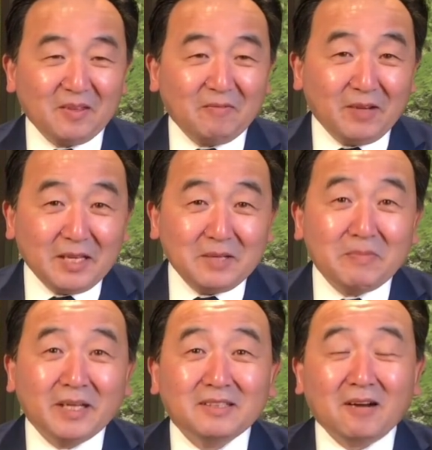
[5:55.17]
唯一
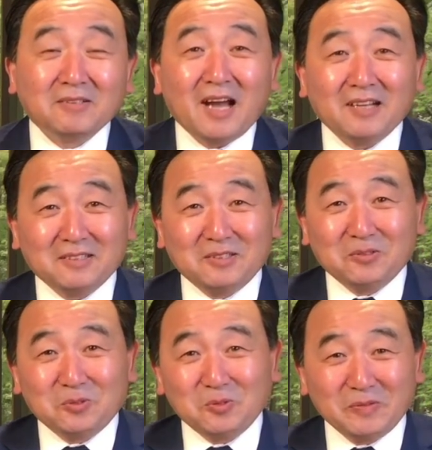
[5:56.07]
没到场的
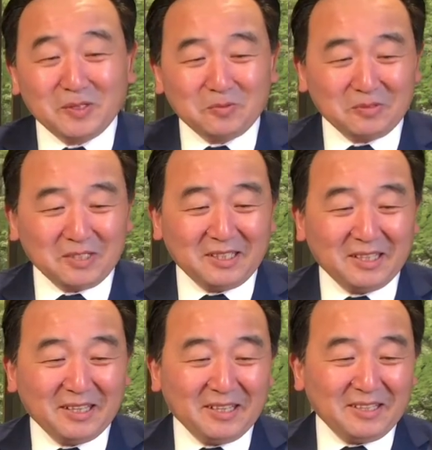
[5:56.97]
就是军委主席
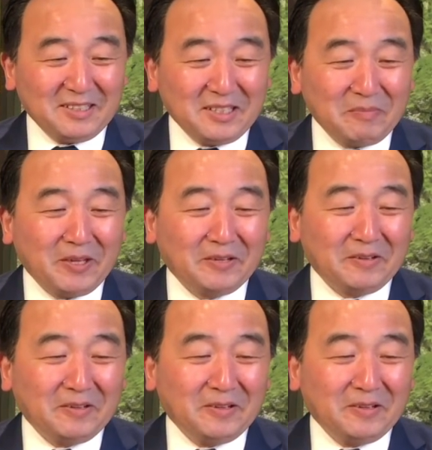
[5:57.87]
习近平。